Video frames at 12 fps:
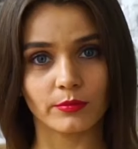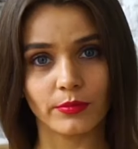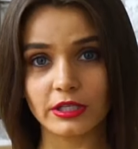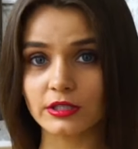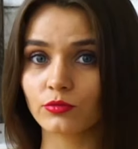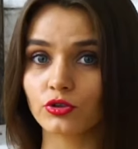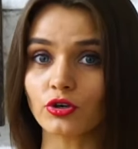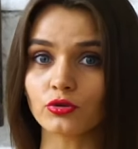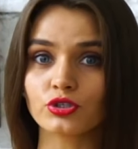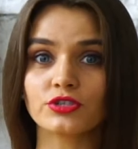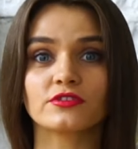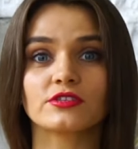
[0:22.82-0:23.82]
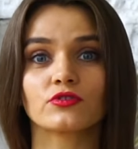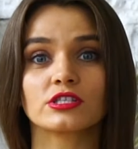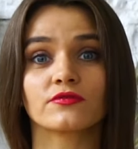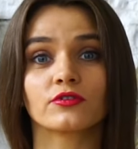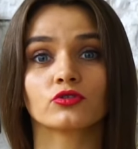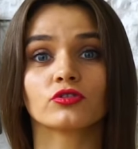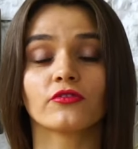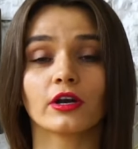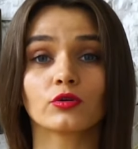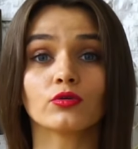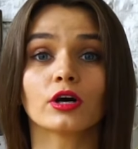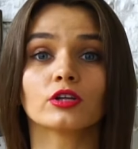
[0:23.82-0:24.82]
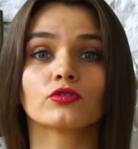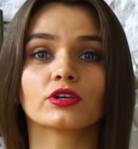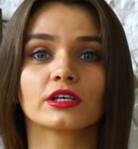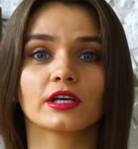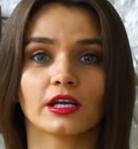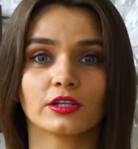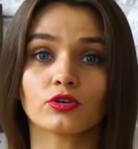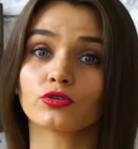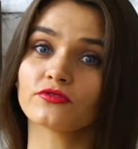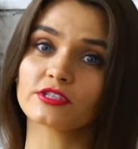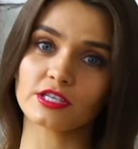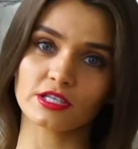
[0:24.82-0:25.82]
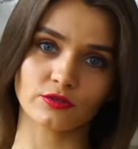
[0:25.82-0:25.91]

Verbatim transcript: поэтому ее лучше всего завернуть в фольгу, которая экранирует все